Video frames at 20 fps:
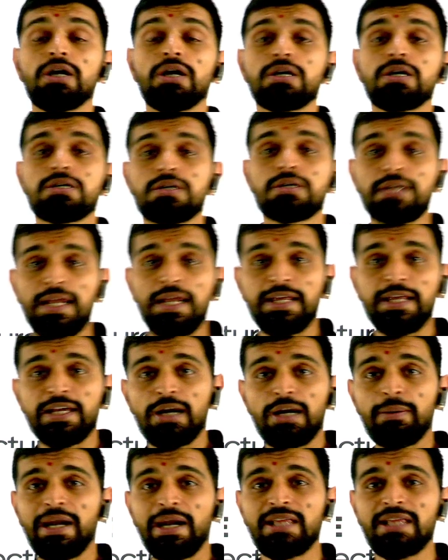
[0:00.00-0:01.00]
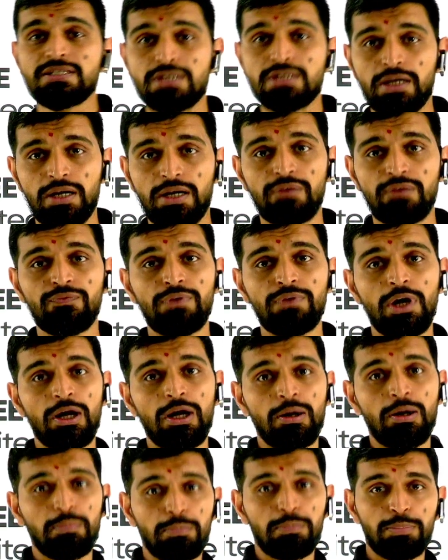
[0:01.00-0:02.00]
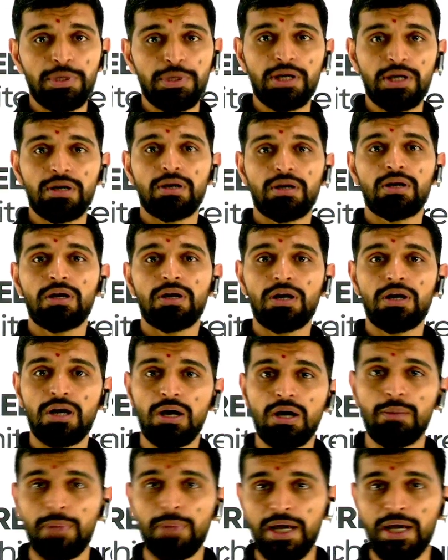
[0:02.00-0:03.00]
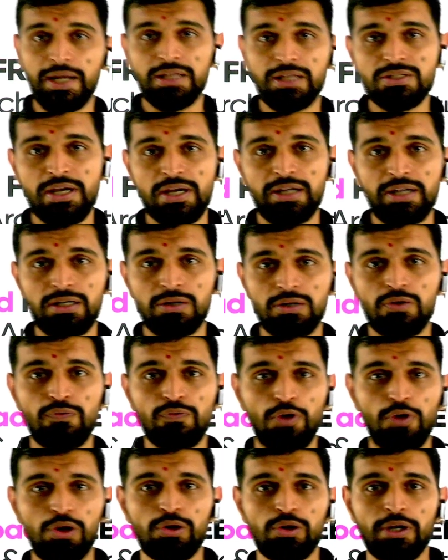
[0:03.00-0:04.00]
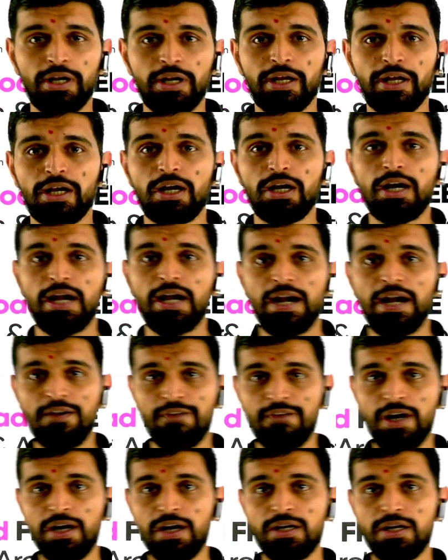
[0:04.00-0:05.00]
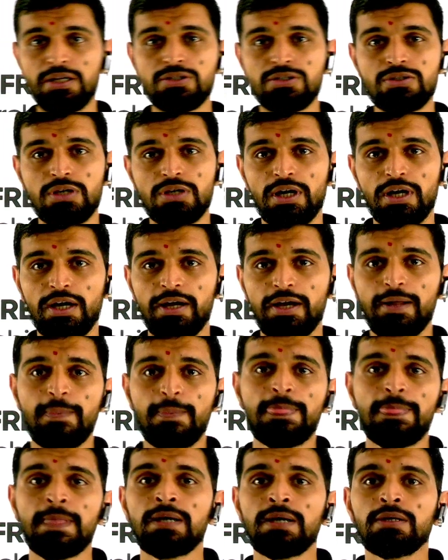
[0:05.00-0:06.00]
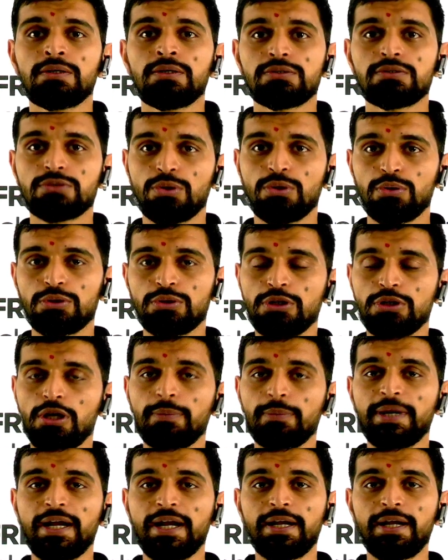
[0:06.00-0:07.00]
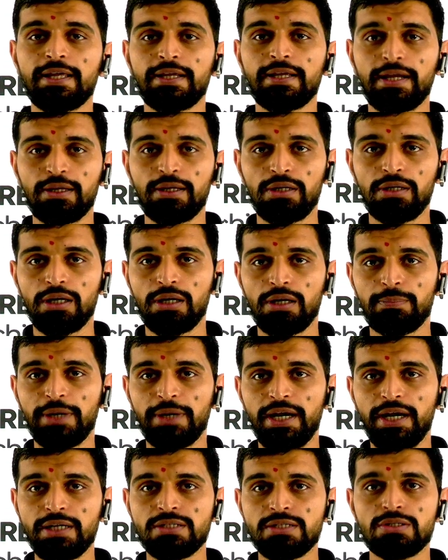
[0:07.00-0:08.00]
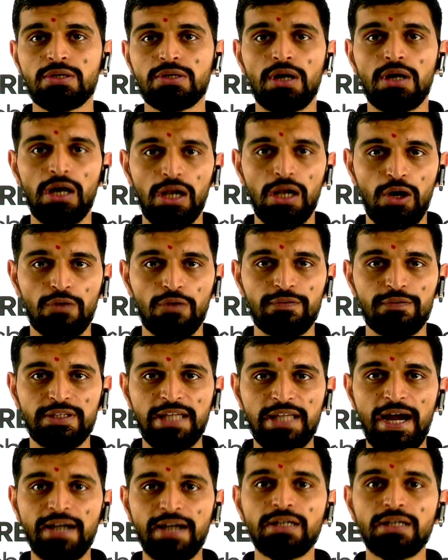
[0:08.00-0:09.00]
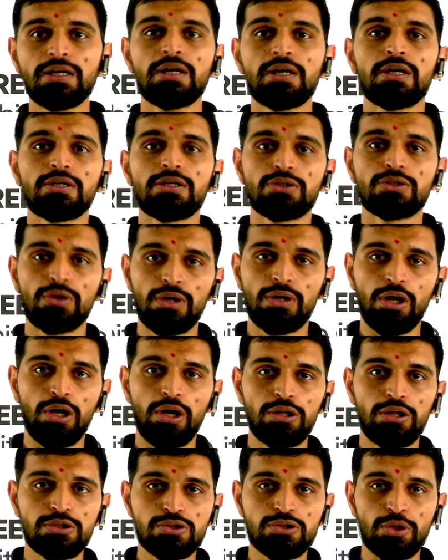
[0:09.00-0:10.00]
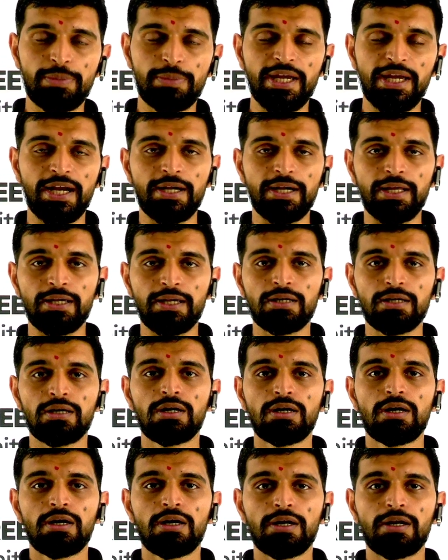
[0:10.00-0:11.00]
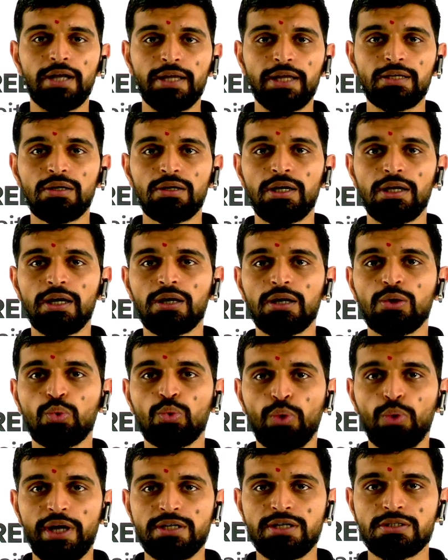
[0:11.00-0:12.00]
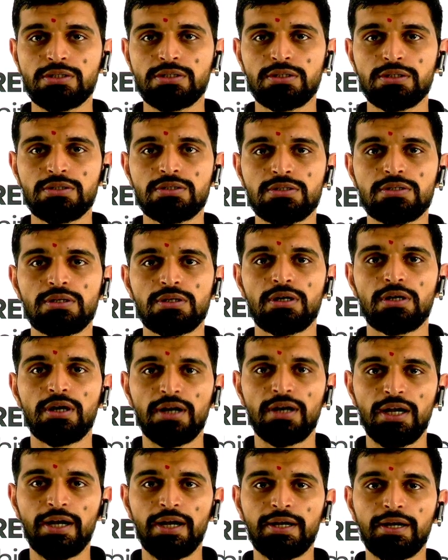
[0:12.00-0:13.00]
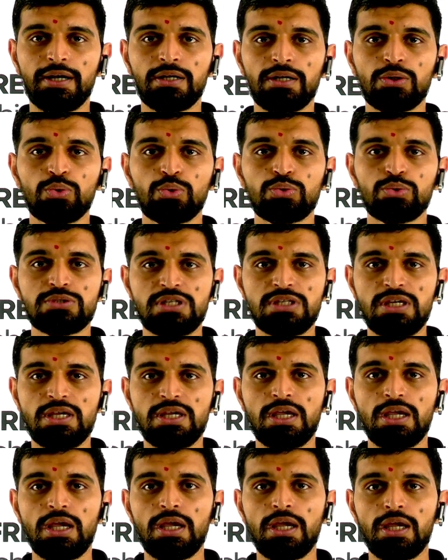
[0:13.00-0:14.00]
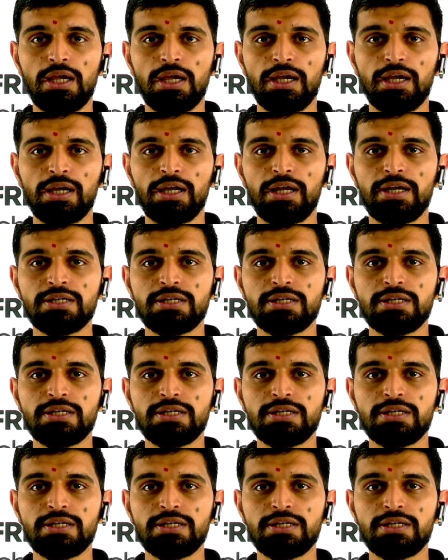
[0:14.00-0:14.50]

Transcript: टेलीग्राम एंड इंस्टाग्राम पर हमारे चैनल को फॉलो करने का एडवांटेज क्या है सो यू विल बी गेटिंग रेगुलर अपडेट्स अलॉन्ग विद दैट यू विल ऑल्सो बी गेटिंग regular questions related to gk english